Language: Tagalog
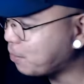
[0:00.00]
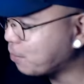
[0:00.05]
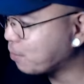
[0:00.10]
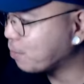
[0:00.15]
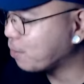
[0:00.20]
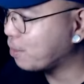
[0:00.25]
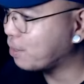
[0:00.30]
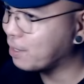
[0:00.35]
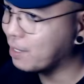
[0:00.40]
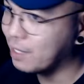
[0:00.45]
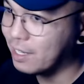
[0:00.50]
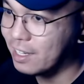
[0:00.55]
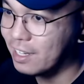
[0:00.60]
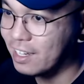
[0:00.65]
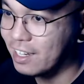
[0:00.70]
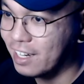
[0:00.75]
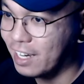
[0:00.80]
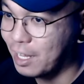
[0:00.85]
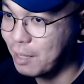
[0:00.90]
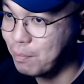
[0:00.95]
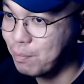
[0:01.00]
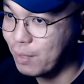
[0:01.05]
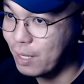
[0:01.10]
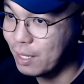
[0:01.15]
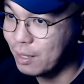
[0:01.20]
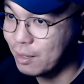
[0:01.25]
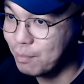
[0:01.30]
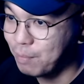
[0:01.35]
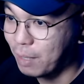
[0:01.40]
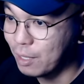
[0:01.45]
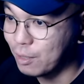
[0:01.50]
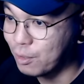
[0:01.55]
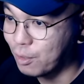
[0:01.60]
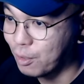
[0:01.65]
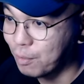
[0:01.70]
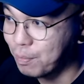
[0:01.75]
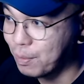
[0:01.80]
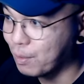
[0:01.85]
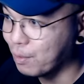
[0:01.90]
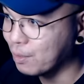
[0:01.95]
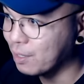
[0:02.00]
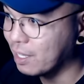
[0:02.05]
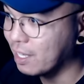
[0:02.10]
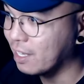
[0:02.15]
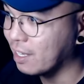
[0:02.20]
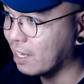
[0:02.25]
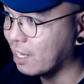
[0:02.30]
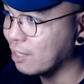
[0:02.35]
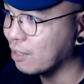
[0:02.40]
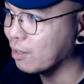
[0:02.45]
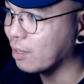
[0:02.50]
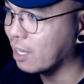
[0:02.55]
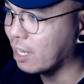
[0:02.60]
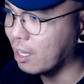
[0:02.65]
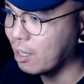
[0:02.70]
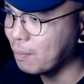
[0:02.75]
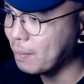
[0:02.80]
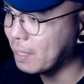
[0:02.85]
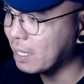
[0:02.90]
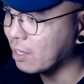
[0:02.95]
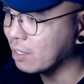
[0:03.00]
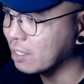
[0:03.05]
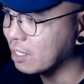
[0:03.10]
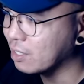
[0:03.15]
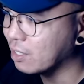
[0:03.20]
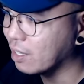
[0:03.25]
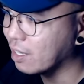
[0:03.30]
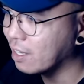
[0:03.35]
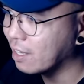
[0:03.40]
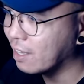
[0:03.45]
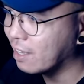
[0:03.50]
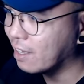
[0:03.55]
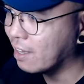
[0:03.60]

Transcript: yung Grand Pan Pantropico Day. Ano, ano ba tawag dito?